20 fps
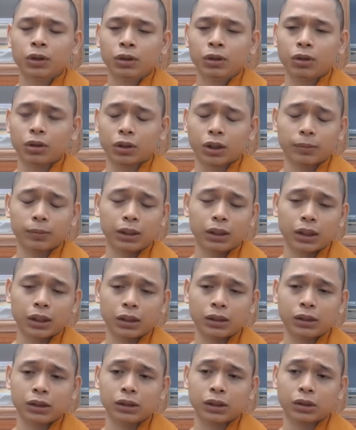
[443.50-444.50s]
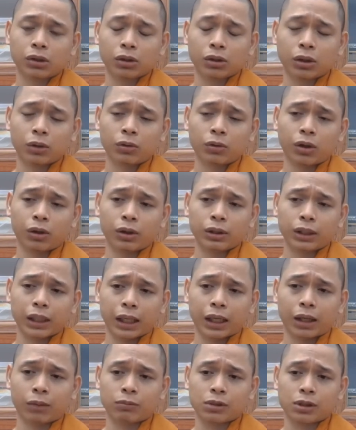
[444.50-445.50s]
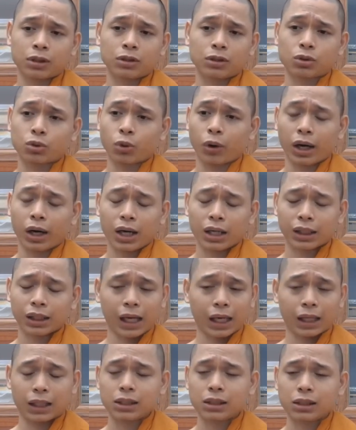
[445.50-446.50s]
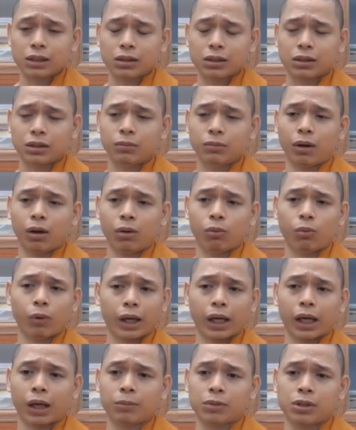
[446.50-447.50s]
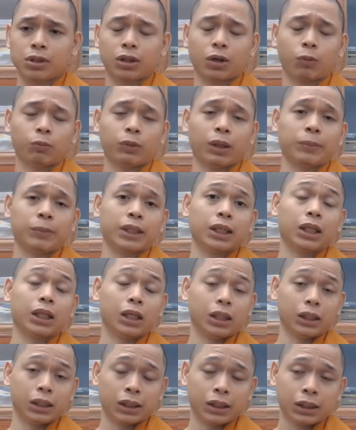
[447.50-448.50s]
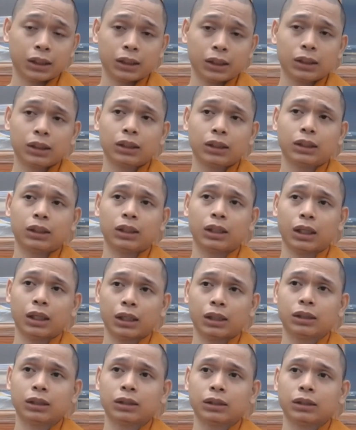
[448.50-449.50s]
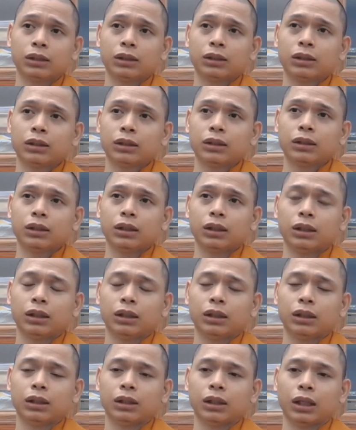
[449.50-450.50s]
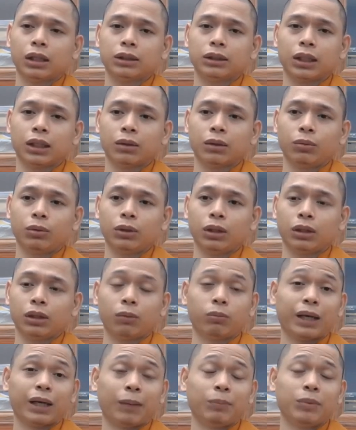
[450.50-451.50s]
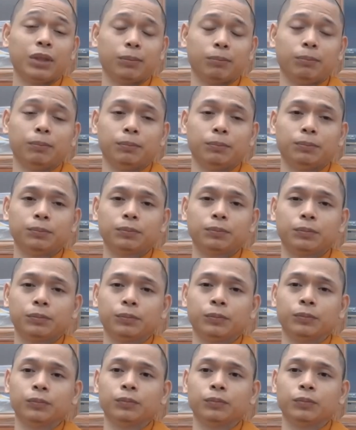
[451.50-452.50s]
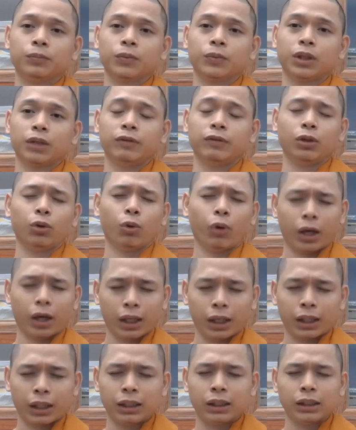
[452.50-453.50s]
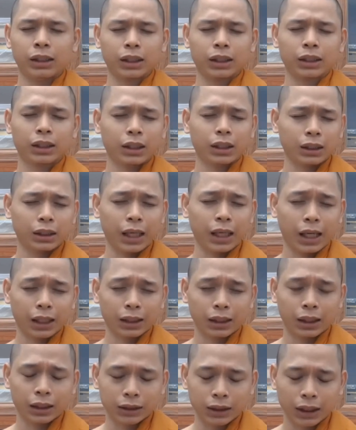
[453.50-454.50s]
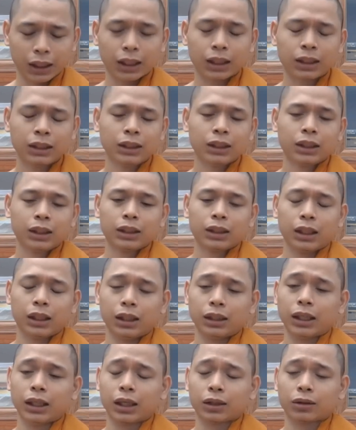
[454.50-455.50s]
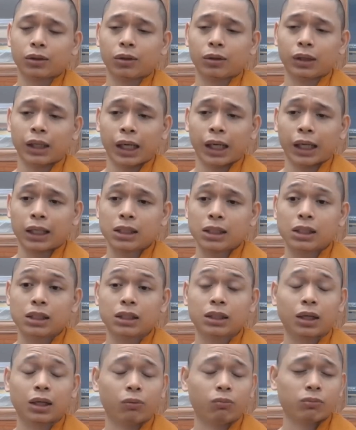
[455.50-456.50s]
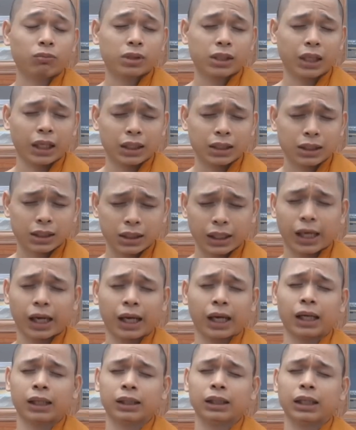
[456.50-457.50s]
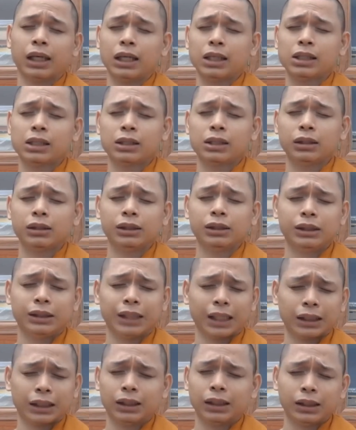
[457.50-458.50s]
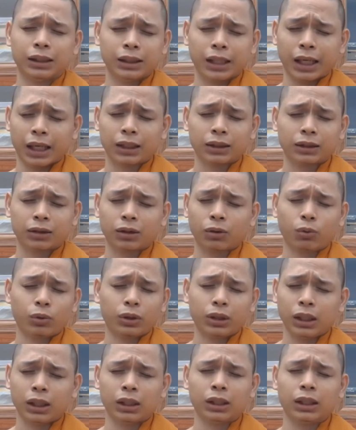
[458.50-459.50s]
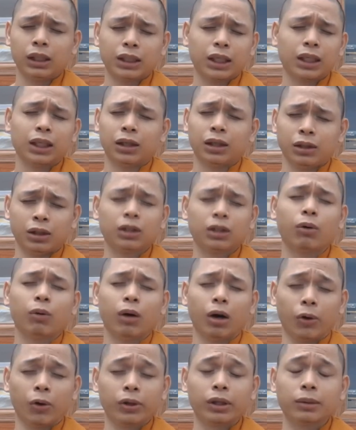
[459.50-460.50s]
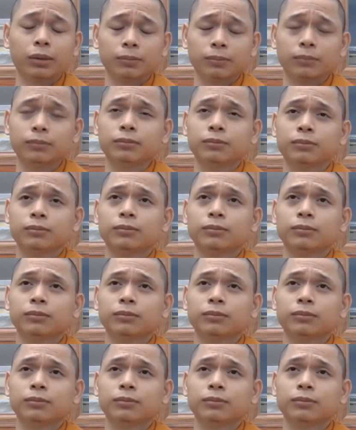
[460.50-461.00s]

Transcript: cho tới bây giờ chưa có câu hỏi nào mà sư xóa thẳng sư bỏ qua mà sư không thèm trả lời ha à, thành ra quý vị thông cảm dùm ừ. tại vì ngoài những cái thời gian này ra thời gian còn lại sư không sẵn sàng để sư dành thời gian cho quý vị để trả lời những câu hỏi ừ.